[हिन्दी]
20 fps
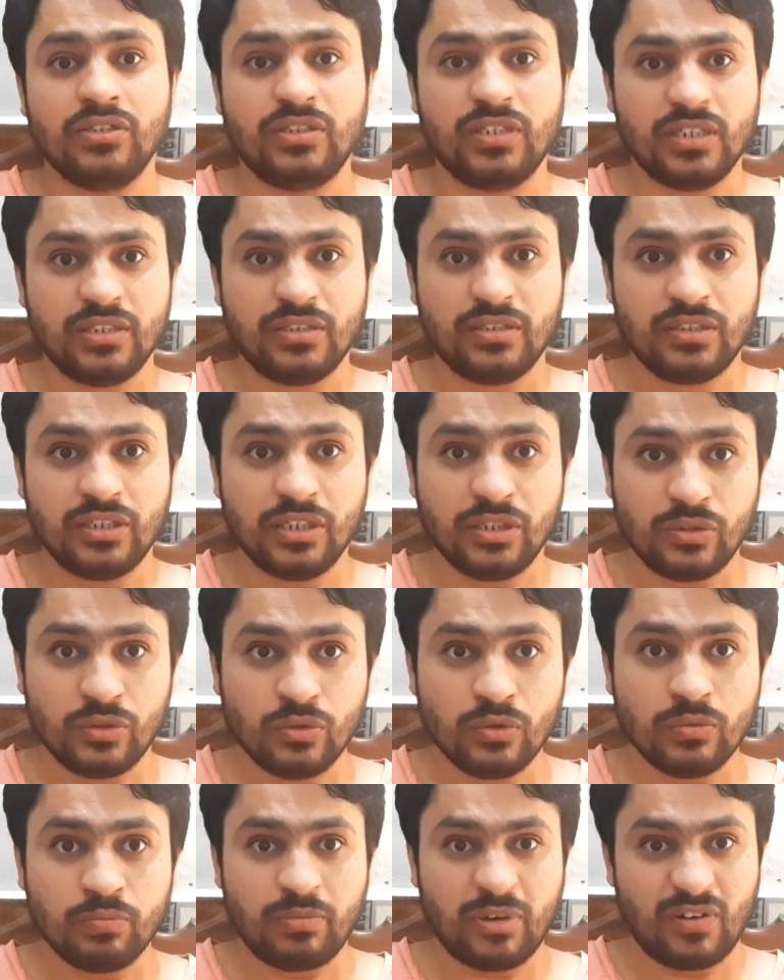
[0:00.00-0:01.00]

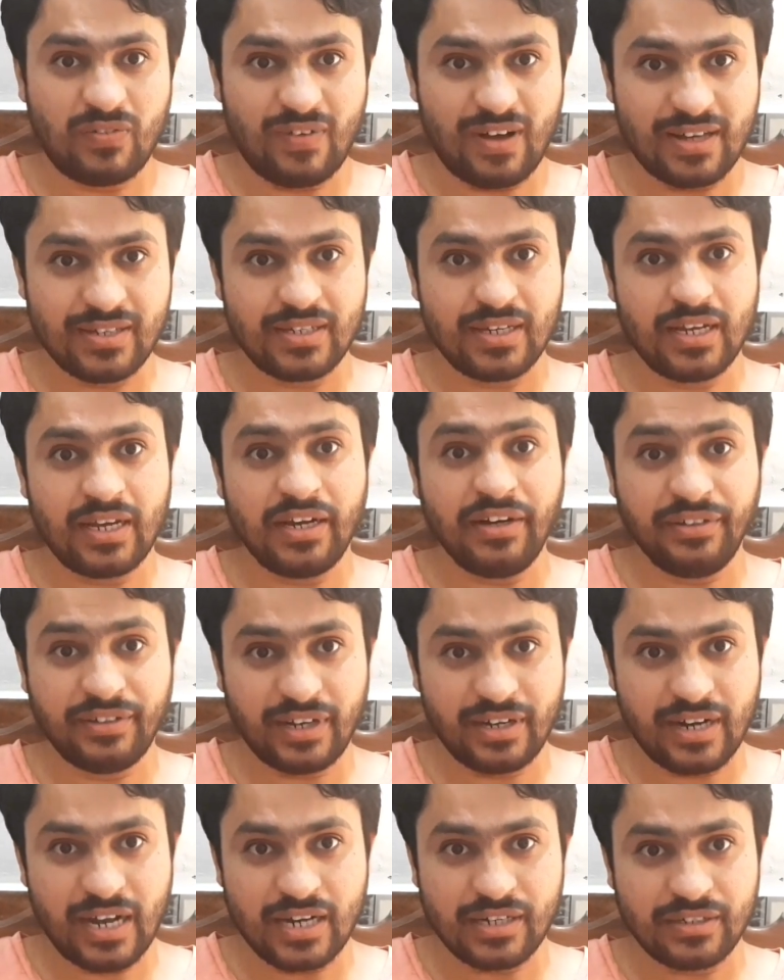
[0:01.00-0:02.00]
62 परवाज़ें
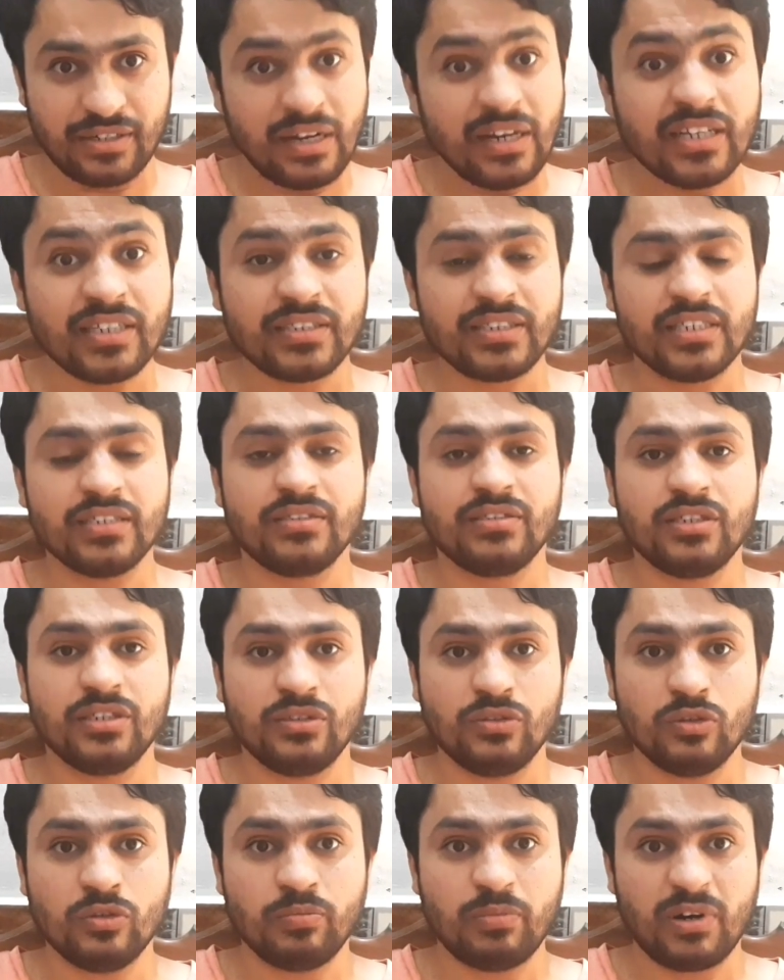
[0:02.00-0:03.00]
इंटरनेशनली
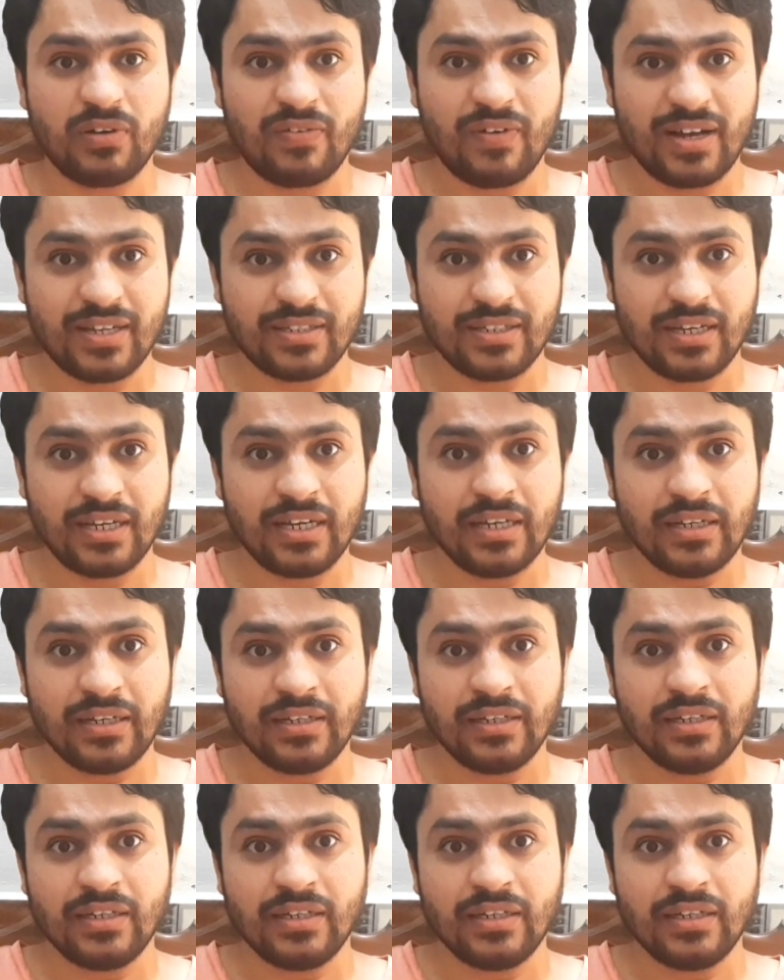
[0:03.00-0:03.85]
62 परवाज़ें